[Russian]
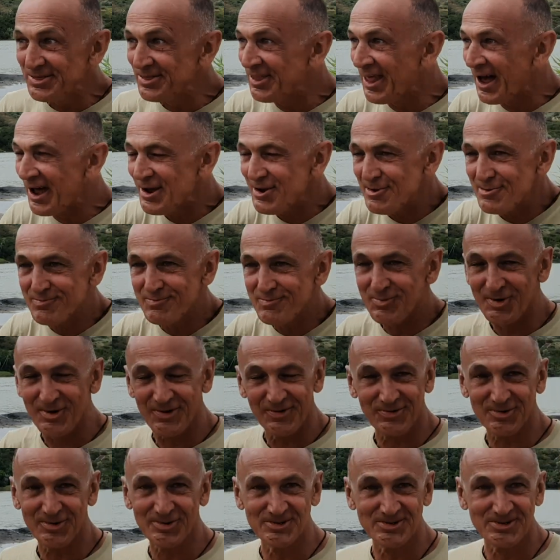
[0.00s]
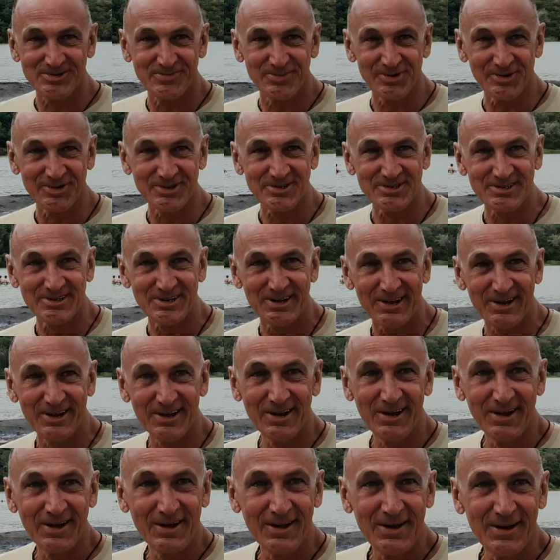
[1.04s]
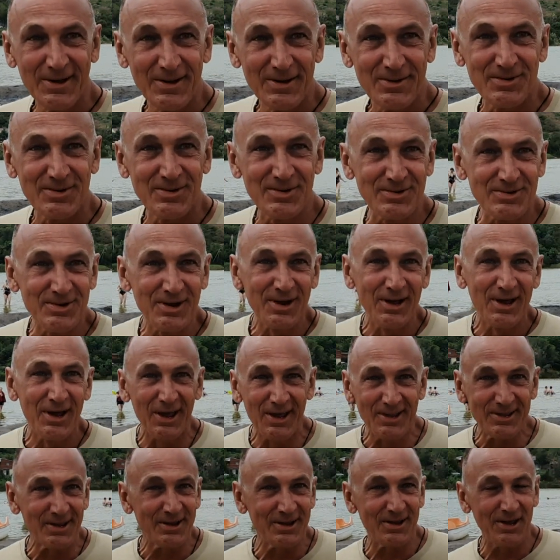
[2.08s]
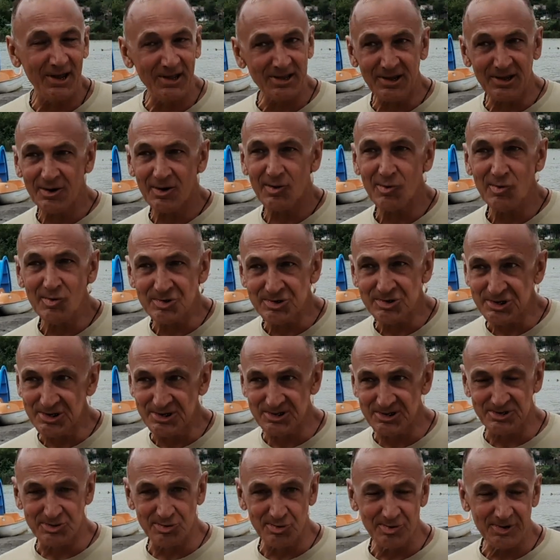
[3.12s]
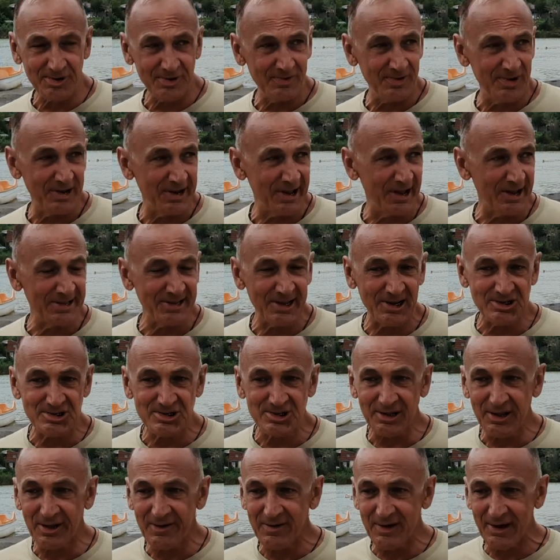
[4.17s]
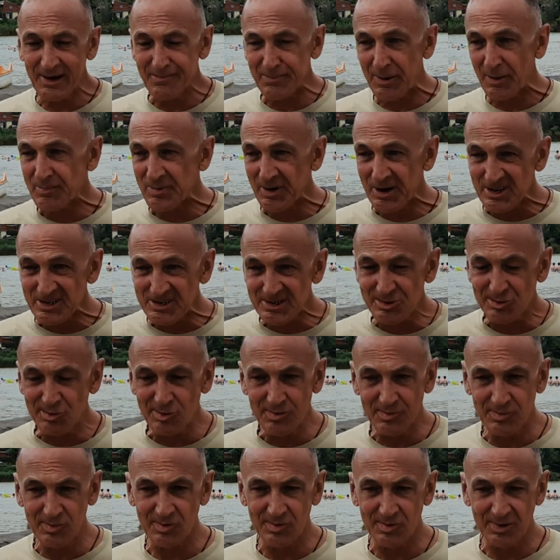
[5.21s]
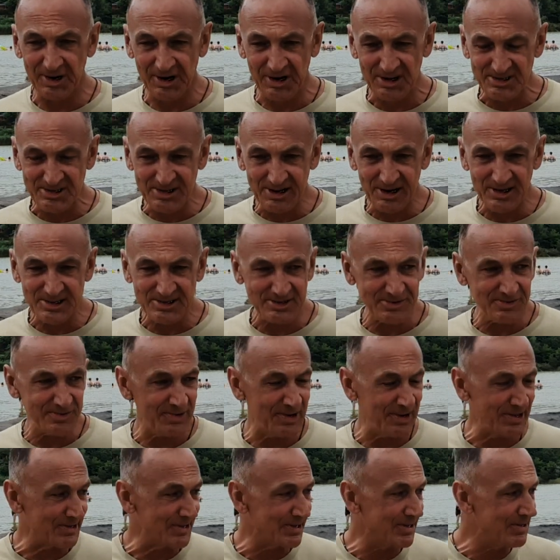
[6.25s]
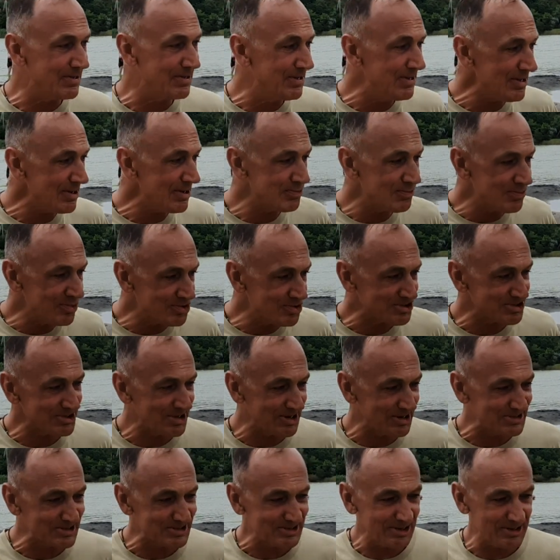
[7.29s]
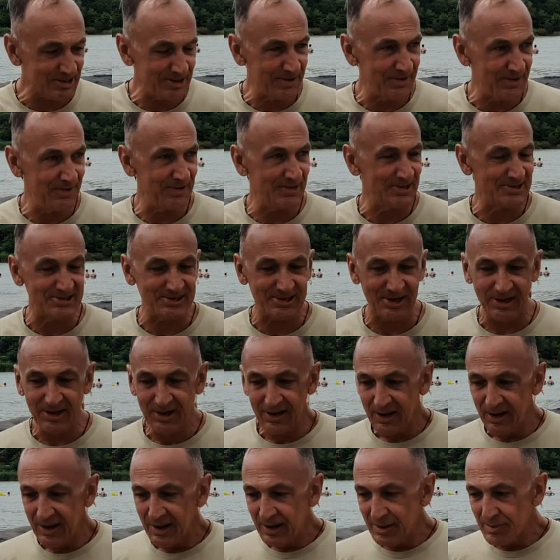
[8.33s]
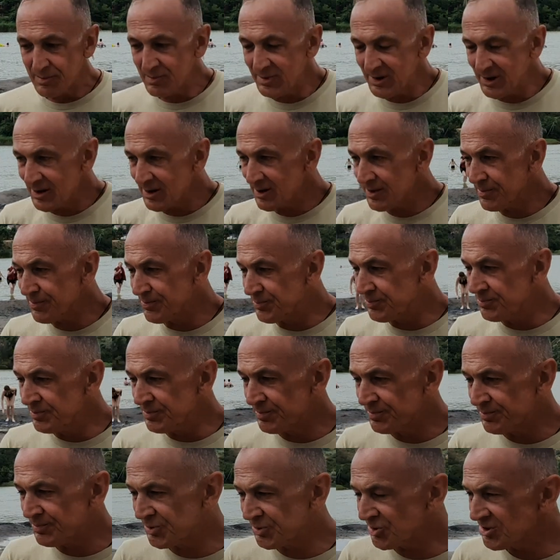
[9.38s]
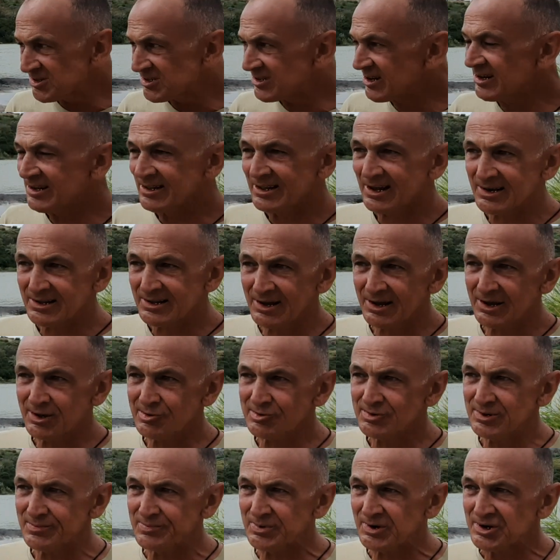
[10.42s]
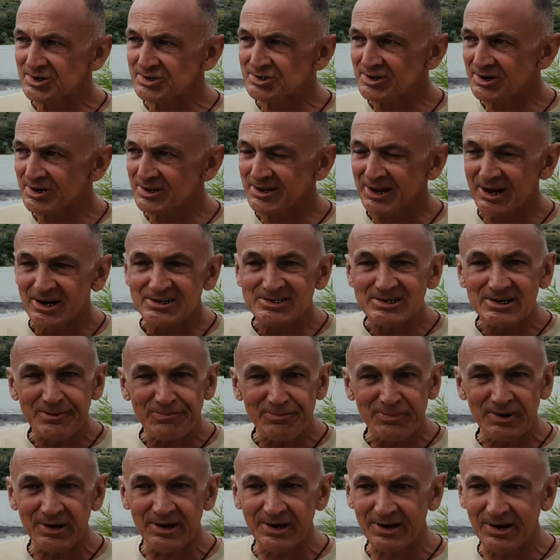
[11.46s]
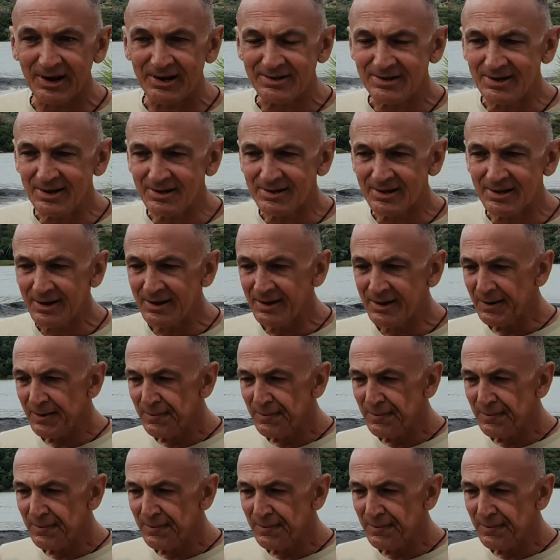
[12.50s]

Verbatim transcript: на любой вкус просто. Ну, э, это, это очень здорово, когда человек по-простому рассказывает, где можно остановиться. Мы э, просто иногда люди приезжают, как слепые котята,